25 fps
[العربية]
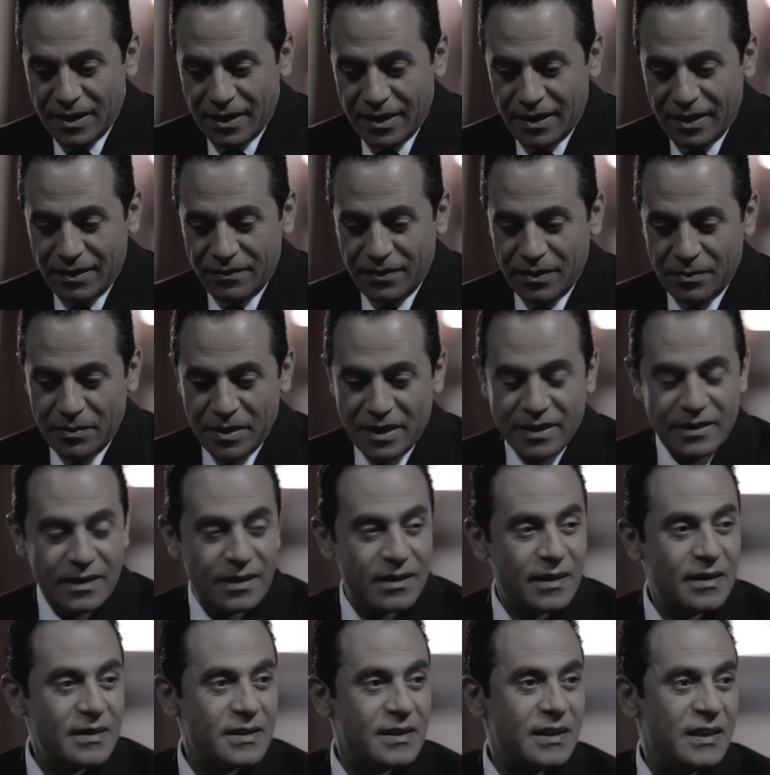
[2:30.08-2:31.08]
افهم كده يا
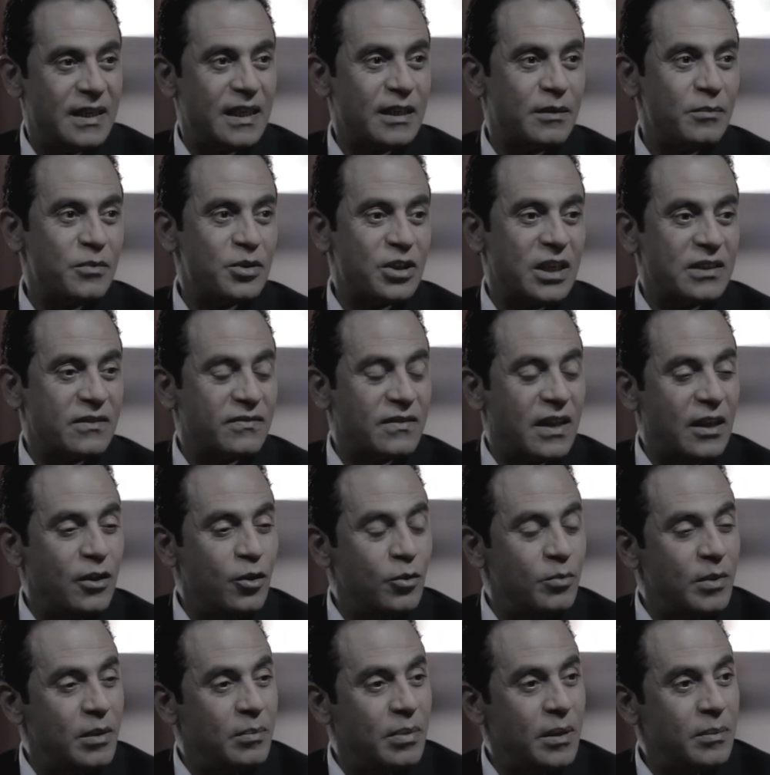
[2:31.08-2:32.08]
ريس انك مش هتفتح
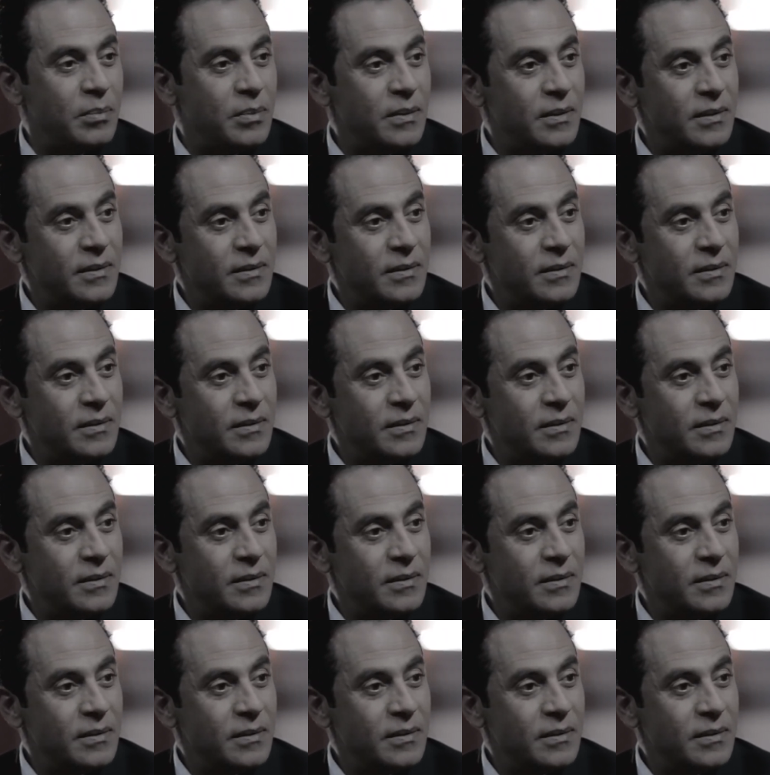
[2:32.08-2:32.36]
لهم الباب